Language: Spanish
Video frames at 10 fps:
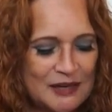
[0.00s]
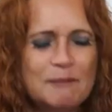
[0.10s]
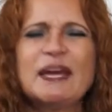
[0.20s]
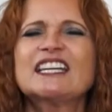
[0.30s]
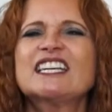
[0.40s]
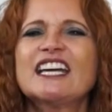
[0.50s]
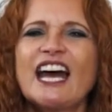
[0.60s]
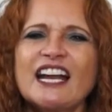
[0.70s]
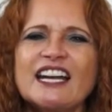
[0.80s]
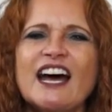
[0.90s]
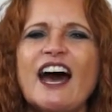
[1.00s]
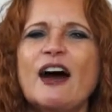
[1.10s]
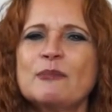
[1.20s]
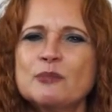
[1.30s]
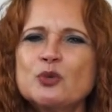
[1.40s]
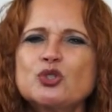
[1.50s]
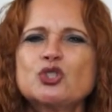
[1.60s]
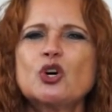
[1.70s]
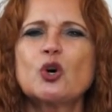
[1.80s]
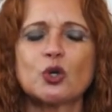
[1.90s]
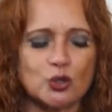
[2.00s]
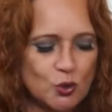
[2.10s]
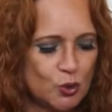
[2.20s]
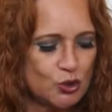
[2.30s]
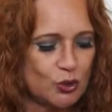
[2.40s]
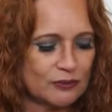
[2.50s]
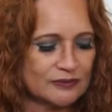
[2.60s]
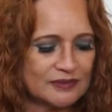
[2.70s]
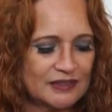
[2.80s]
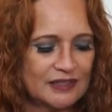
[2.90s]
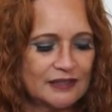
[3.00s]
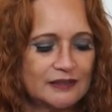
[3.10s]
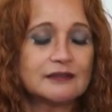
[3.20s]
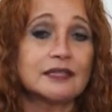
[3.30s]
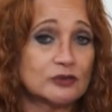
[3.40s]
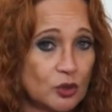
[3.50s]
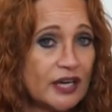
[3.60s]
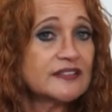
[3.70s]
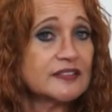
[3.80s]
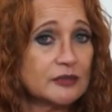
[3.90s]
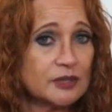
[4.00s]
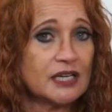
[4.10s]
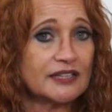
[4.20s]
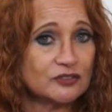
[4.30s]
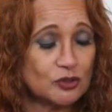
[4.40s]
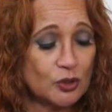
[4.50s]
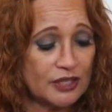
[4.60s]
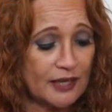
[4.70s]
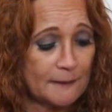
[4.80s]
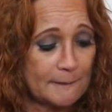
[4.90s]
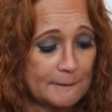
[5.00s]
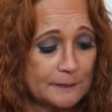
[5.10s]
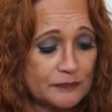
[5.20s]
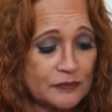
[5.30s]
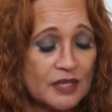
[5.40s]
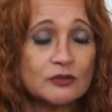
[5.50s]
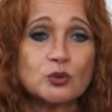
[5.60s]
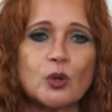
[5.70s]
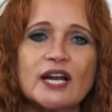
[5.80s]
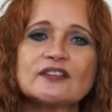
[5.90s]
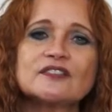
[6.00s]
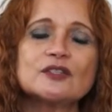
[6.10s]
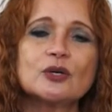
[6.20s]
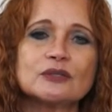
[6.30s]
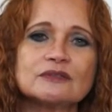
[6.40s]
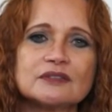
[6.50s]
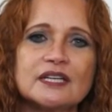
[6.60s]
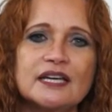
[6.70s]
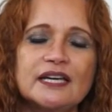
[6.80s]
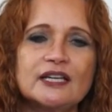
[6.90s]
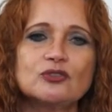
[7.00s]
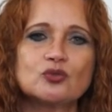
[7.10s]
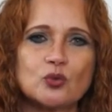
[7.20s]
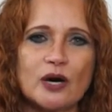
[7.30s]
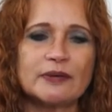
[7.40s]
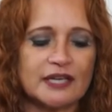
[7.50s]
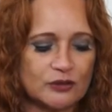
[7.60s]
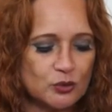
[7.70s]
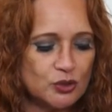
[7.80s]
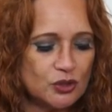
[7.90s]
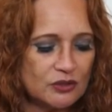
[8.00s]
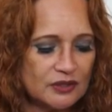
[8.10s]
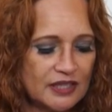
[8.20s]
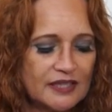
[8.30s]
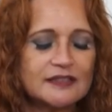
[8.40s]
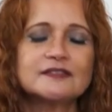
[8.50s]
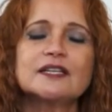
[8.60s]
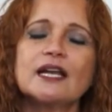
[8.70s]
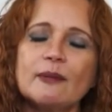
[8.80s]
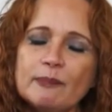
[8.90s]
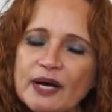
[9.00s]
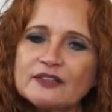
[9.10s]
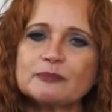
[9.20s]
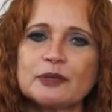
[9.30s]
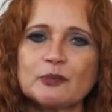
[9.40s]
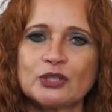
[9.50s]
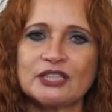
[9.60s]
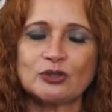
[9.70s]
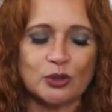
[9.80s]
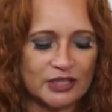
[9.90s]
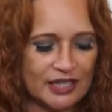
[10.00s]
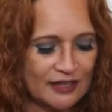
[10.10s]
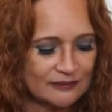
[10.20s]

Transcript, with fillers: Mexicana a mucho orgullo. Te toca escribir la historia. Tu oración, en suave arrullo, será paz premonitoria.